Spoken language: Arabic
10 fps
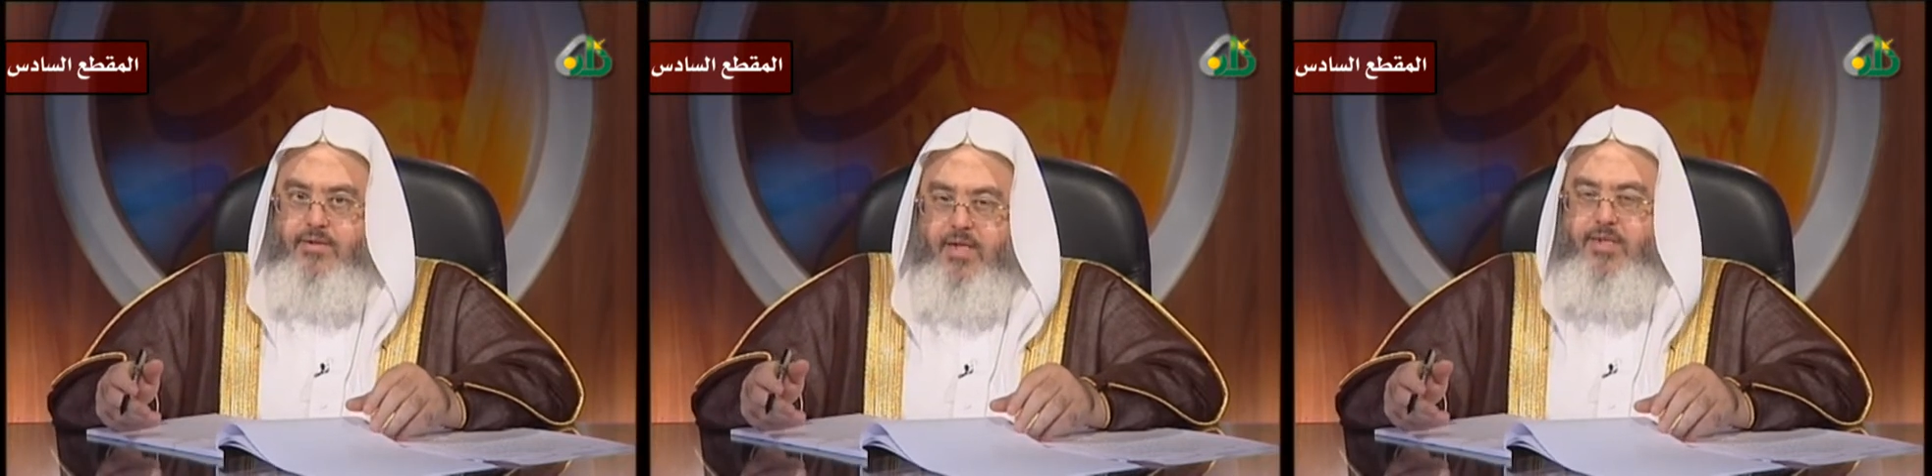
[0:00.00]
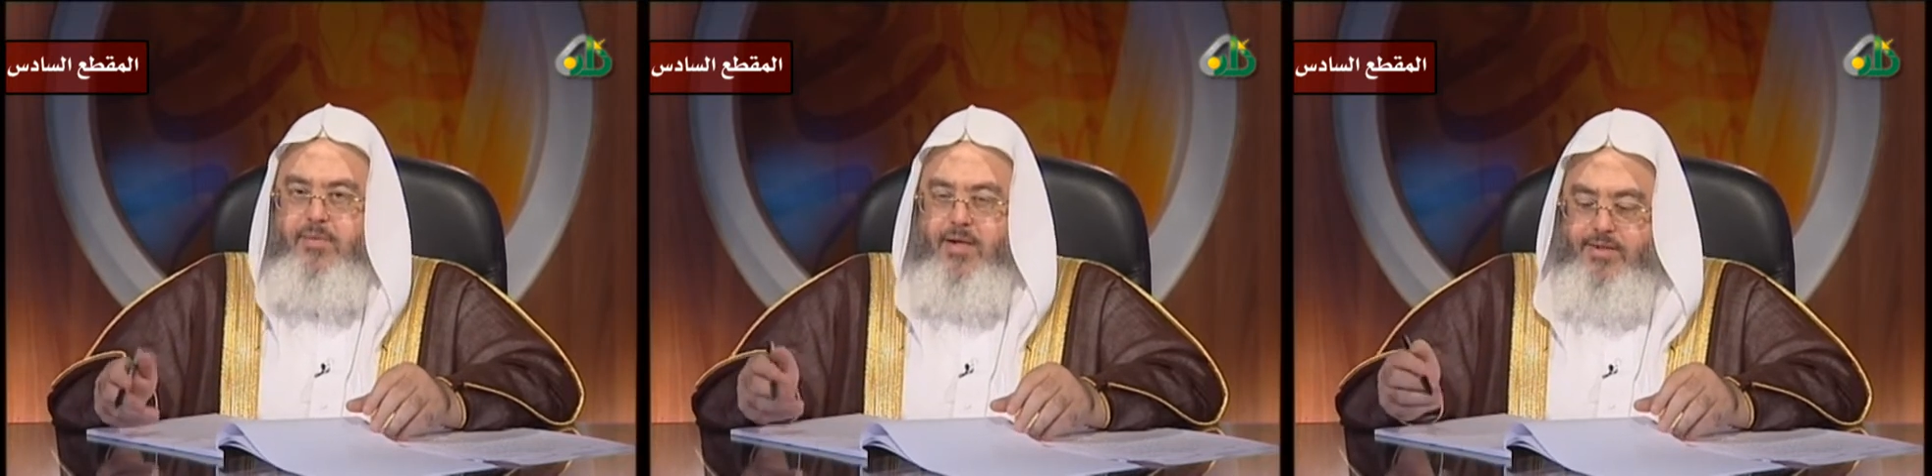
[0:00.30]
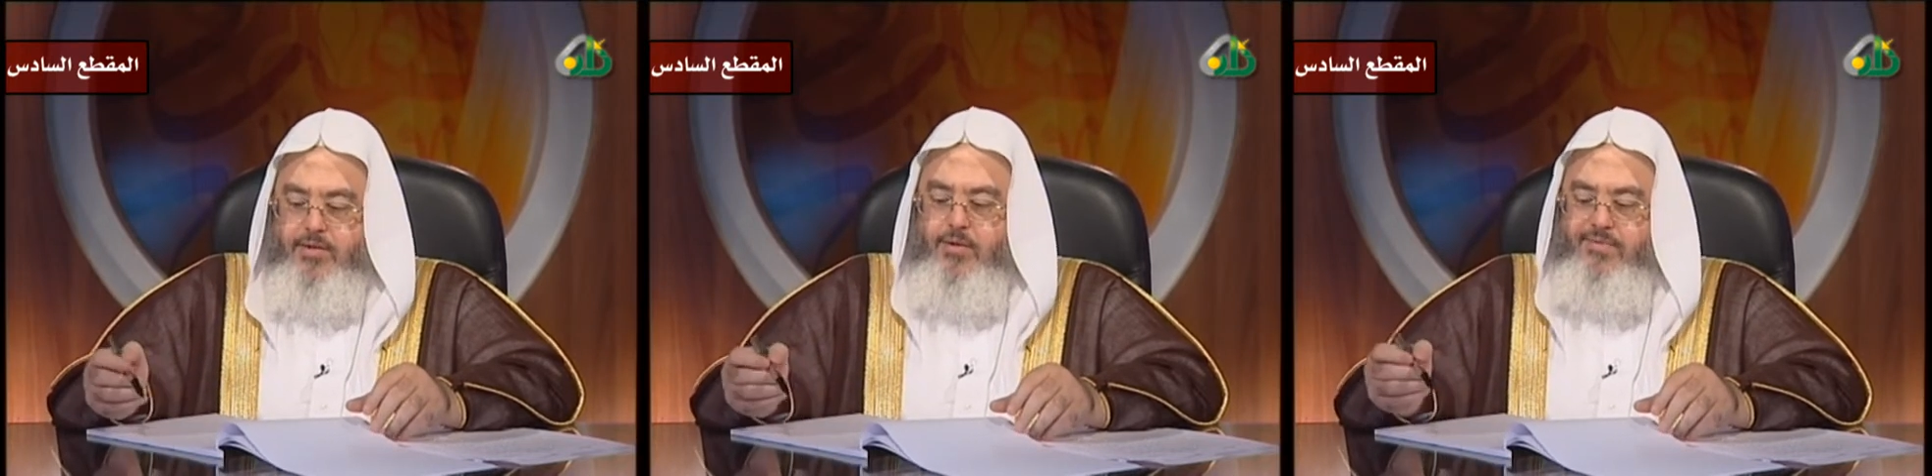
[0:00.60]
تسمع
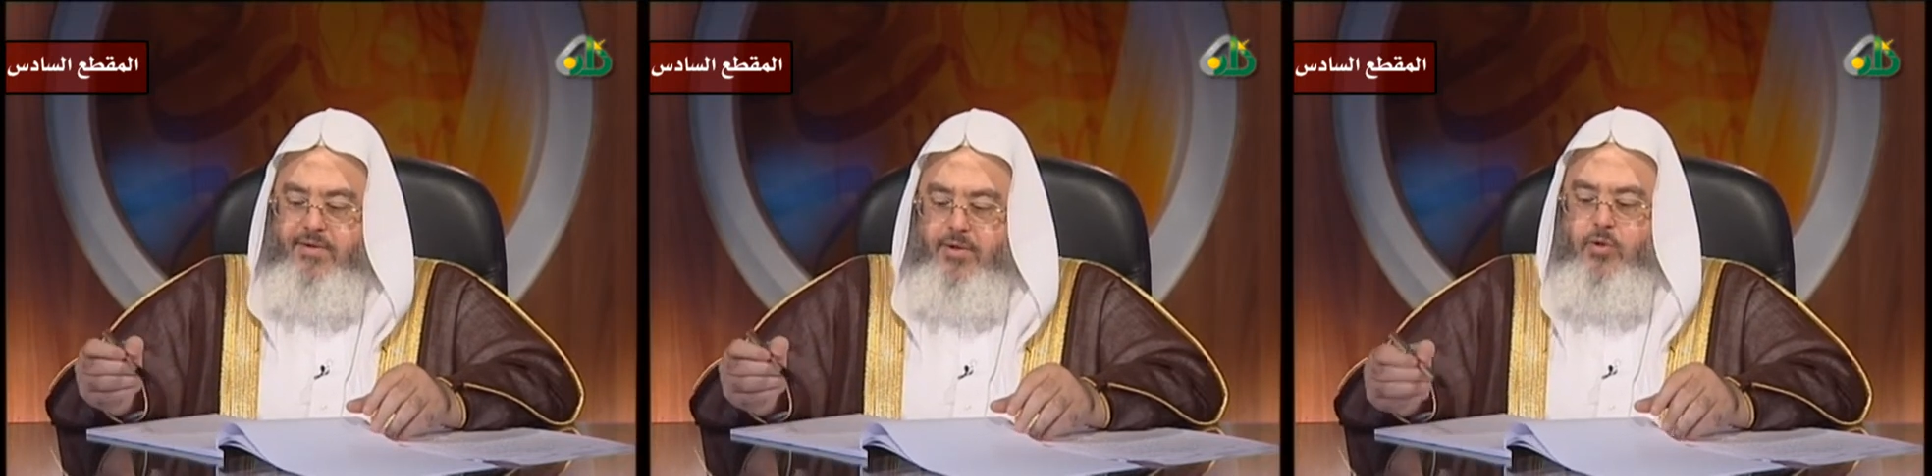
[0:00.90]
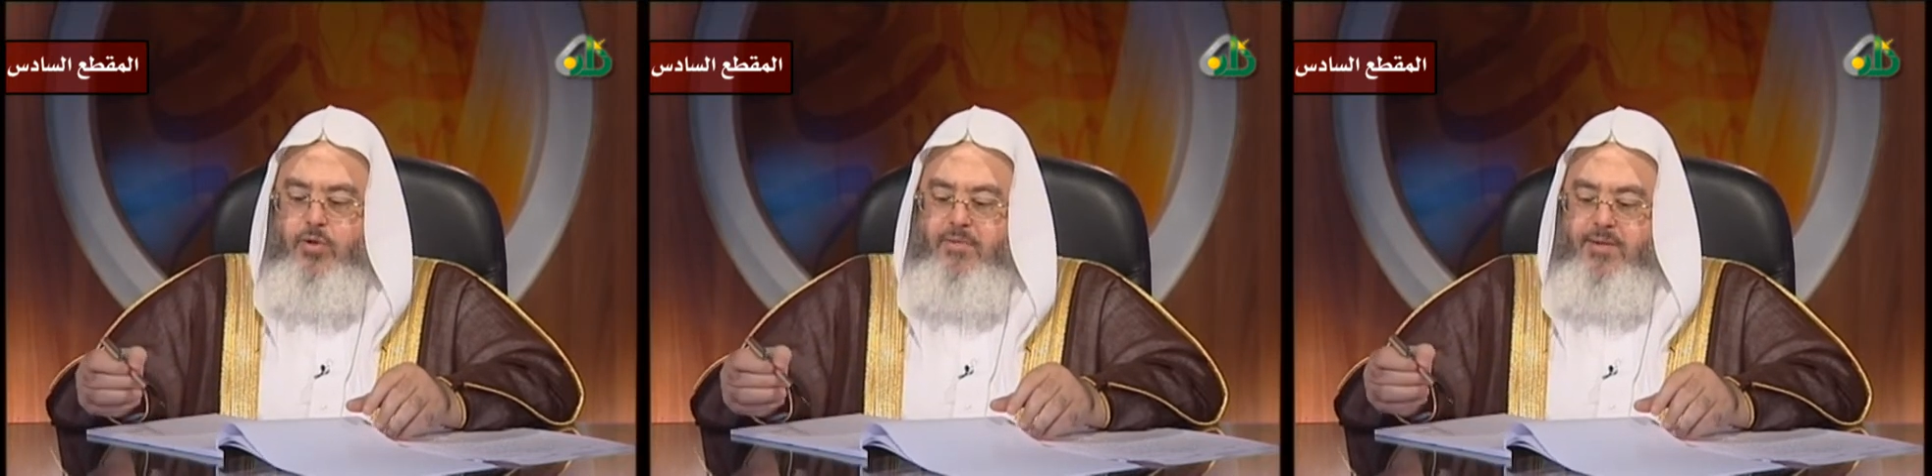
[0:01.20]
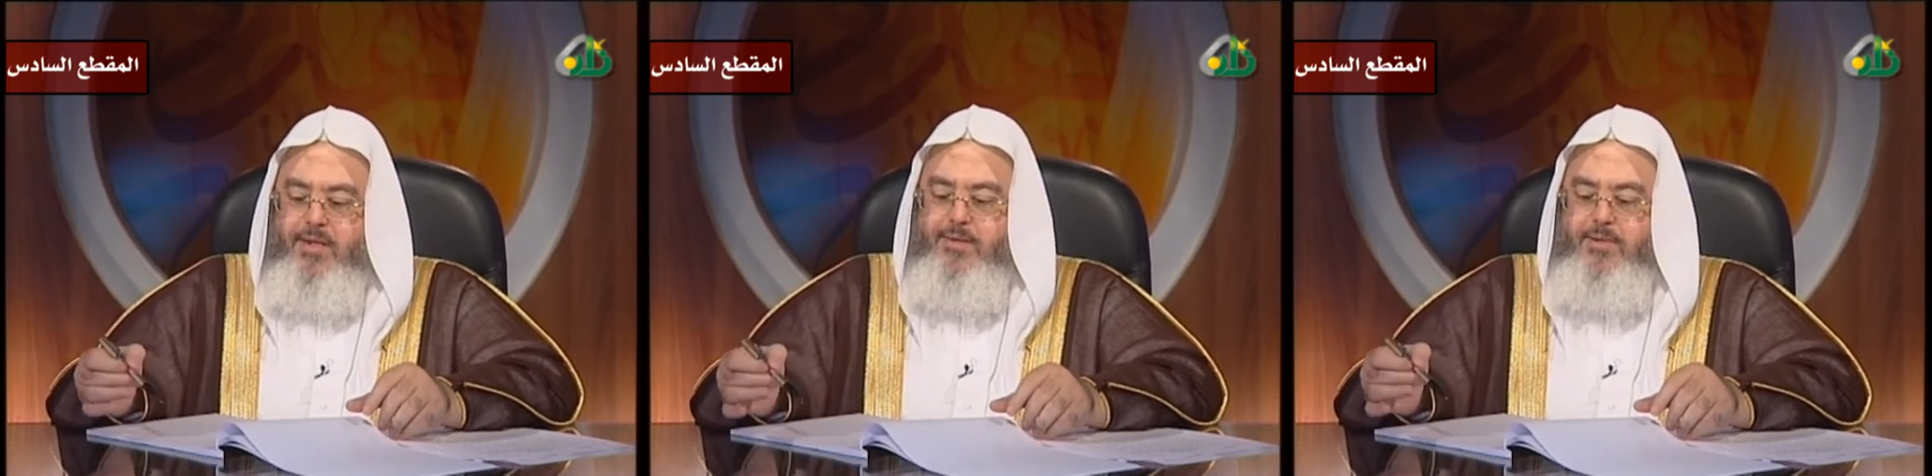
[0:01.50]
الجواب في حكم
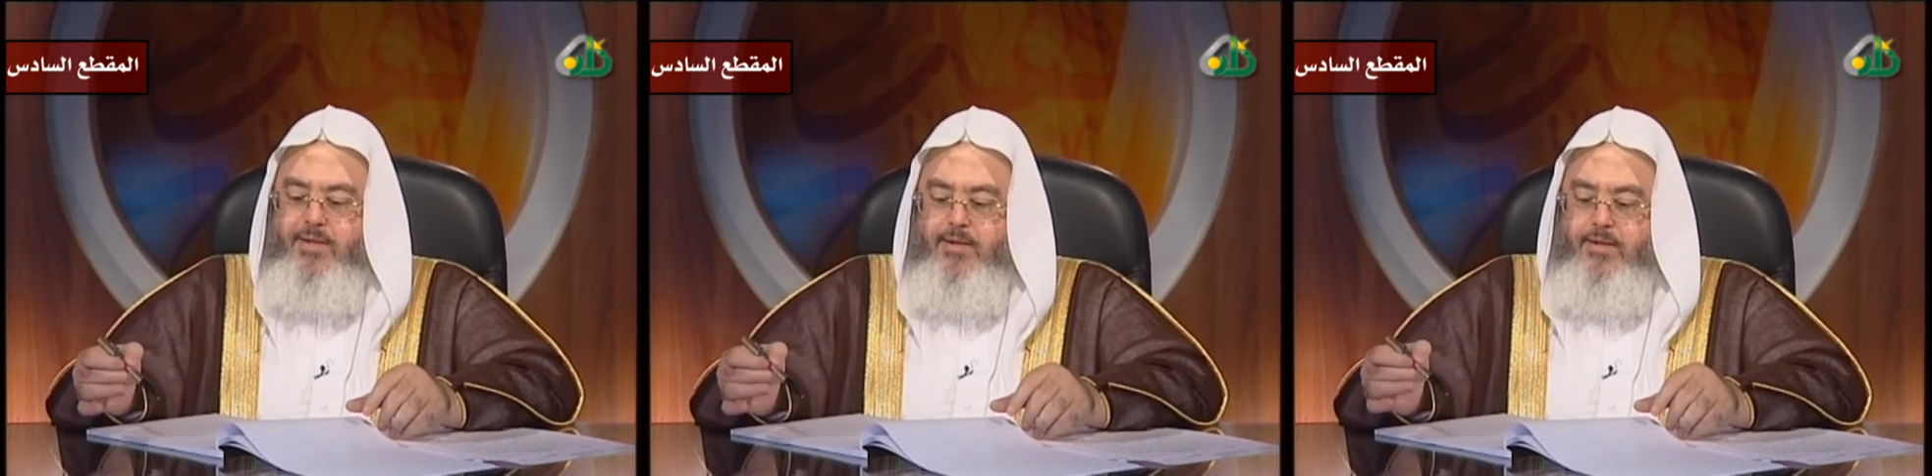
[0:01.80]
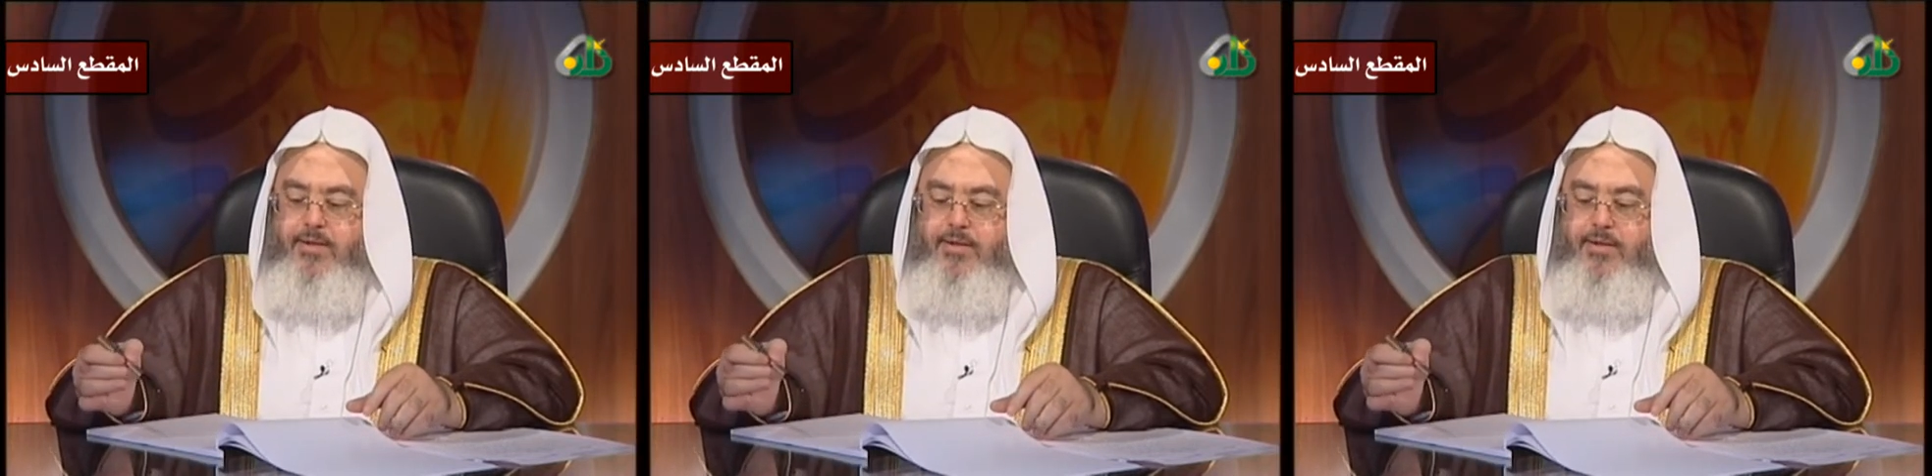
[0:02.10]
ضرب